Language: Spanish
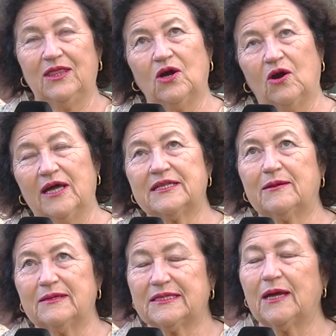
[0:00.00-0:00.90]
No,
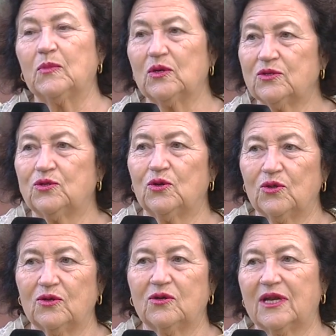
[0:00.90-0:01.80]
atravesamos
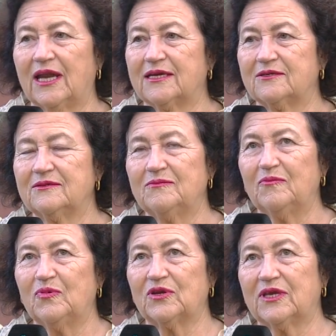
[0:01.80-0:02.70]
todo, claro,
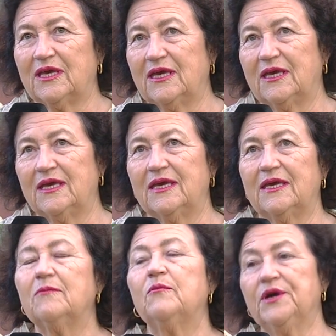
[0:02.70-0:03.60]

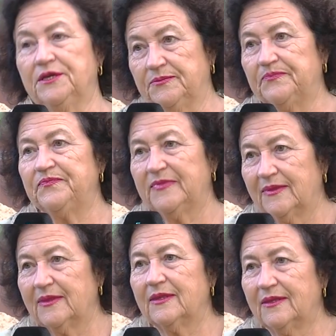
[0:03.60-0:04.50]
porque, bueno,
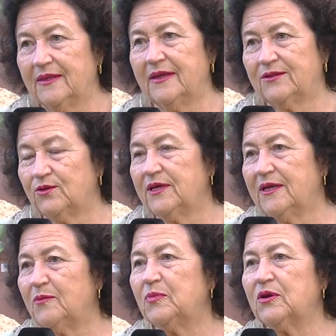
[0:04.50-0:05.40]
esto
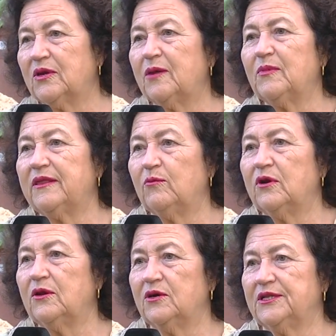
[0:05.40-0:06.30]
es el programa de
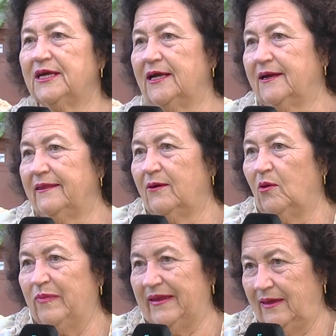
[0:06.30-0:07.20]
vuelo que tenga cada
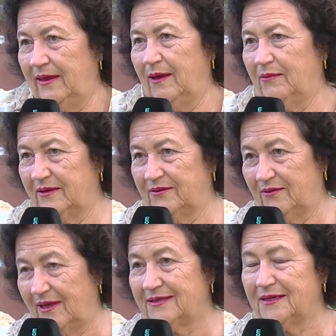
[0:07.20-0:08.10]
compañía, porque tú
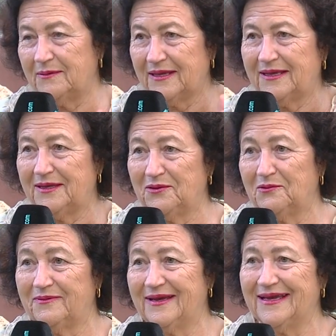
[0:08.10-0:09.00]
ya sabes que
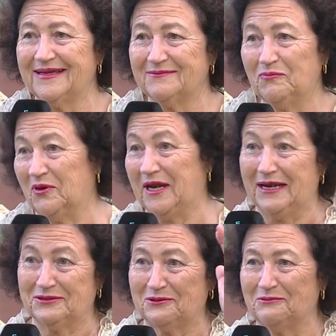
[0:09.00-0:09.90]
ellos van por
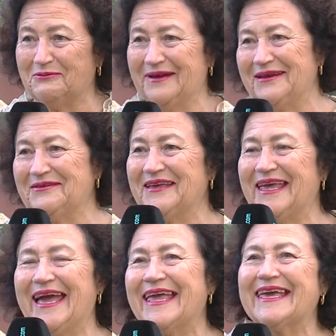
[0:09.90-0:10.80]
alto vuelo y
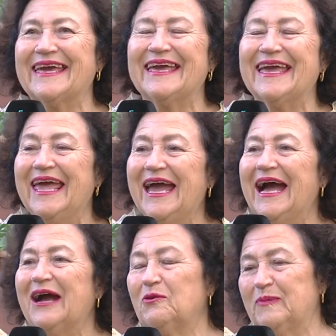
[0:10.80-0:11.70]
hay que
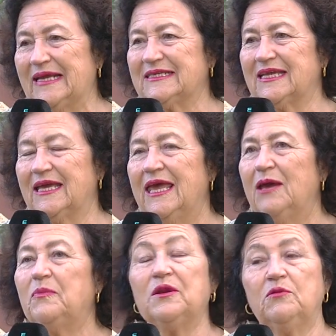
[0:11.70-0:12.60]
acoplarse.
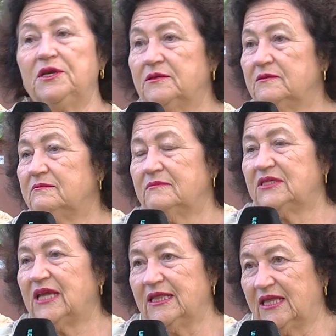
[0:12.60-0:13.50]
Pero bueno,
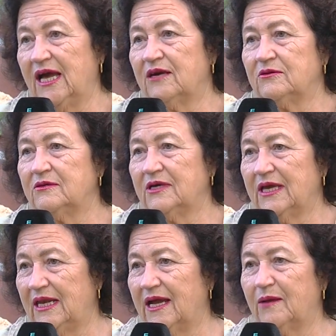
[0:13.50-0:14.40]
Santiago,
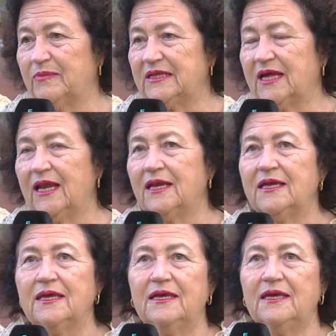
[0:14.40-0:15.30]
que es la capital,
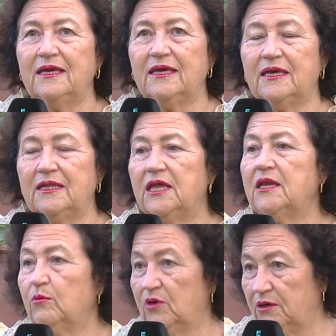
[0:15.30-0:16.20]
eh,
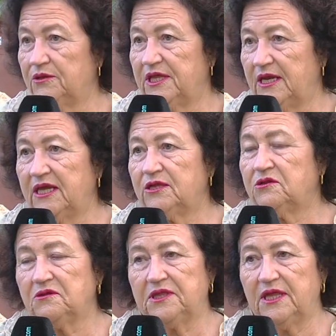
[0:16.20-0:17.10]
tiene vuelos
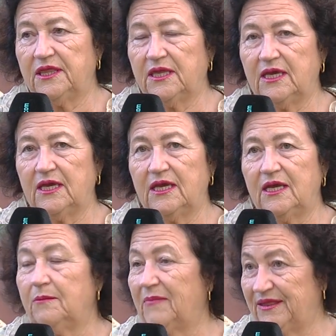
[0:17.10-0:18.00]
directos
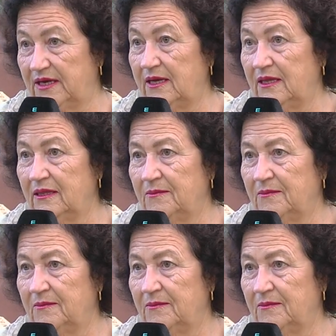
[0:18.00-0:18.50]
desde Madrid.